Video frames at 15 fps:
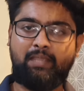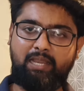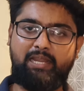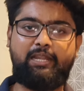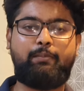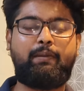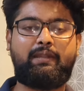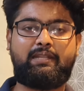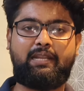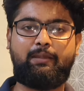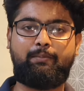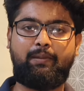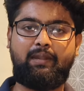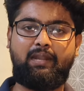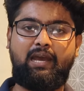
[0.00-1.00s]
கண்டிப்பாக ட்ரை
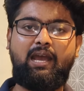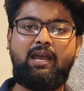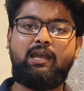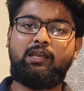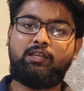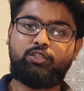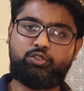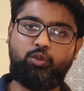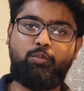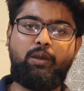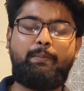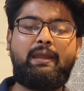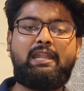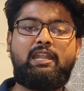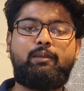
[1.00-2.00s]
பண்ணலாம் ஸோ
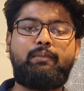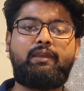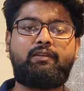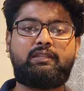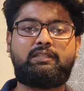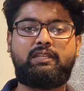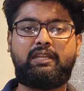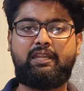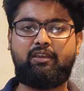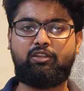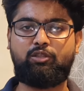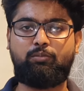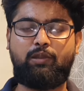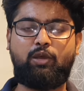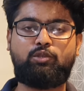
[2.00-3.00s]
மொபைல்லுமே வந்து நீங்கள்
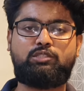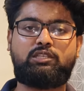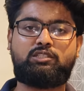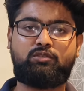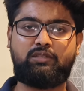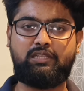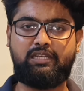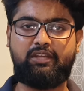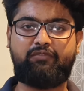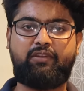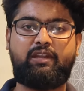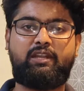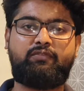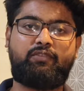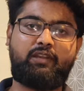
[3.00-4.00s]
வந்து ப்ரௌசர்ஸ் வந்து
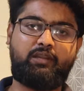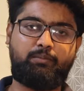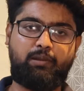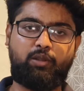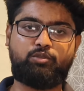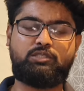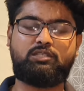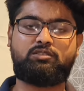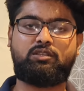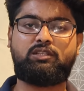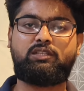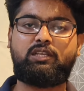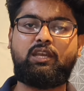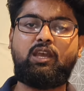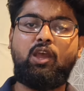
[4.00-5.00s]
டிஃப்ரெண்ட் டிஃப்ரெண்ட் ப்ரௌசர்ஸ்
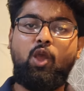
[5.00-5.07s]
வந்து